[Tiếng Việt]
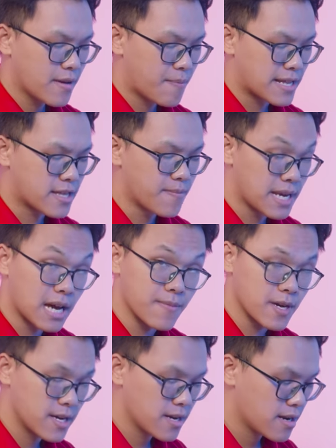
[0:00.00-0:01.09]
bản thân mình cảm
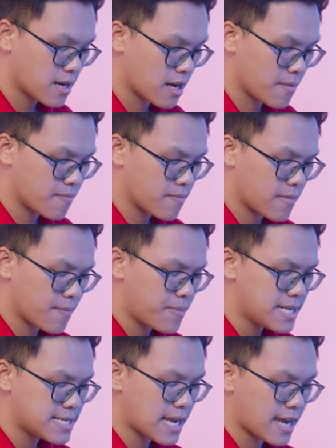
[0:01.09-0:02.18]
thấy là
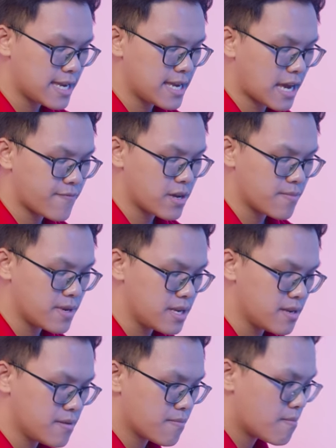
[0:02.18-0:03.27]
PCIe
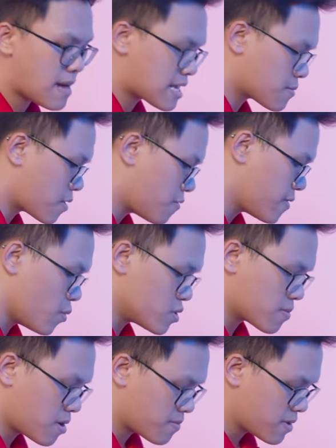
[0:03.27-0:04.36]
NVMe 3.0 với
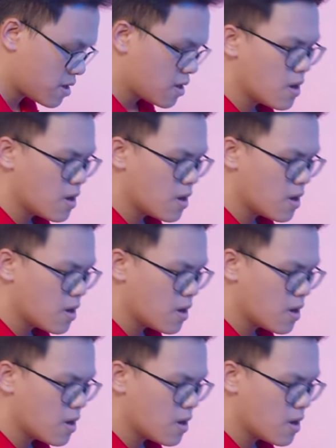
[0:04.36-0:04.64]
4.0 ấy